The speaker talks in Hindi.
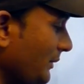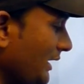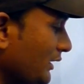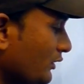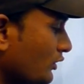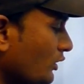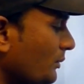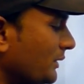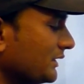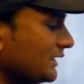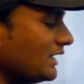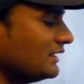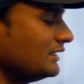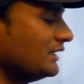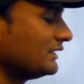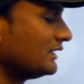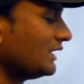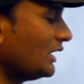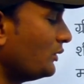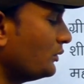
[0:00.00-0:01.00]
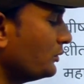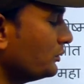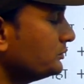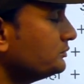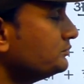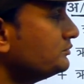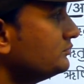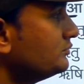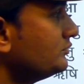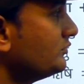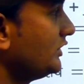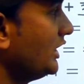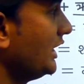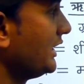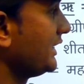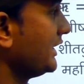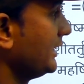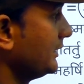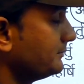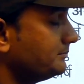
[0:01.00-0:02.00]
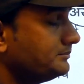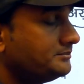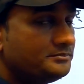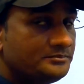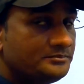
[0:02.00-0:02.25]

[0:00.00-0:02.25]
मैं इनको बता देता हूं देखिए